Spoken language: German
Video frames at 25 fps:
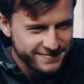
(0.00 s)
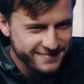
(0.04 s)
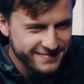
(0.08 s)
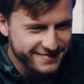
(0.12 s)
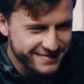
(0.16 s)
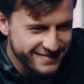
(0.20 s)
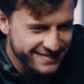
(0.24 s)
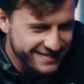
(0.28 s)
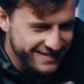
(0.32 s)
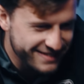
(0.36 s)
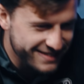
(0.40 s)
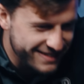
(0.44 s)

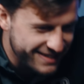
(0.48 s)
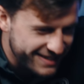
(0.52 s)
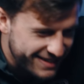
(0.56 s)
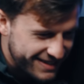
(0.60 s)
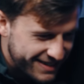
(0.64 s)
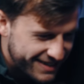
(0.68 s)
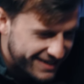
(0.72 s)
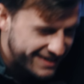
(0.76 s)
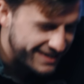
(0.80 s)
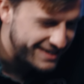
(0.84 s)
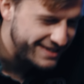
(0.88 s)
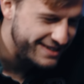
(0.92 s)

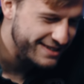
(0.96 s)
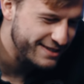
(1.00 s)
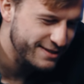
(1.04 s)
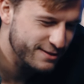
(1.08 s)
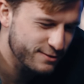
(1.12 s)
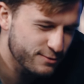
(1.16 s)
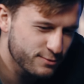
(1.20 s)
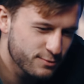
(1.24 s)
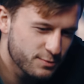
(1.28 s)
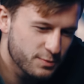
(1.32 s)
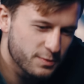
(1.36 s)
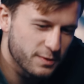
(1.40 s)
Stadionsprecher. Ah,
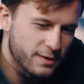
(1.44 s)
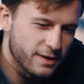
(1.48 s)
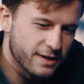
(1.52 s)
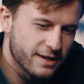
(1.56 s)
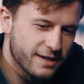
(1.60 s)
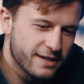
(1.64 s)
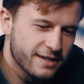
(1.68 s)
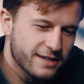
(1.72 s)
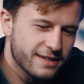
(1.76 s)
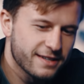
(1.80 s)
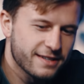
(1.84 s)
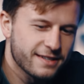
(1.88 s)
ich gebe dir
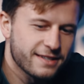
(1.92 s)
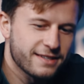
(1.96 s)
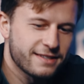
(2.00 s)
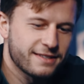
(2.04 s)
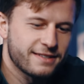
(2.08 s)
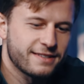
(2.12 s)
das mal.